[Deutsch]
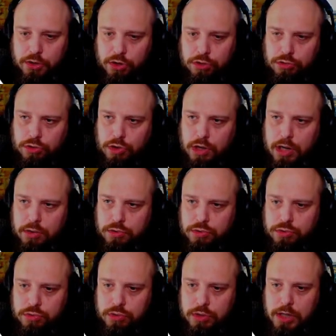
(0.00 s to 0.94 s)
Doch, die
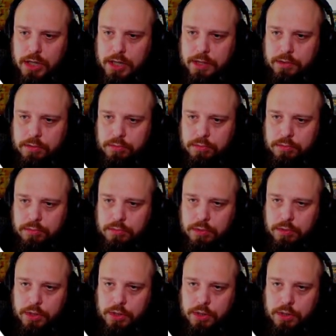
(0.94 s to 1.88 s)
Laune ist okay.
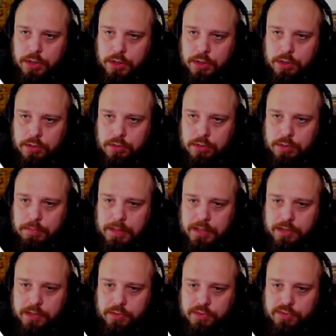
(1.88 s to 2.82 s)

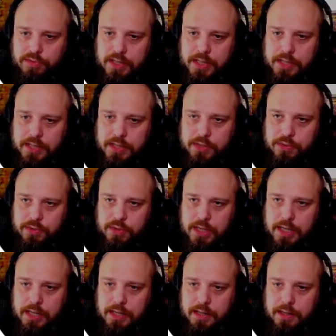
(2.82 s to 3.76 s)
Meine Jungs fanden das
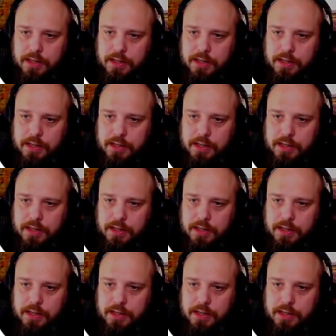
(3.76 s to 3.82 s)
okay.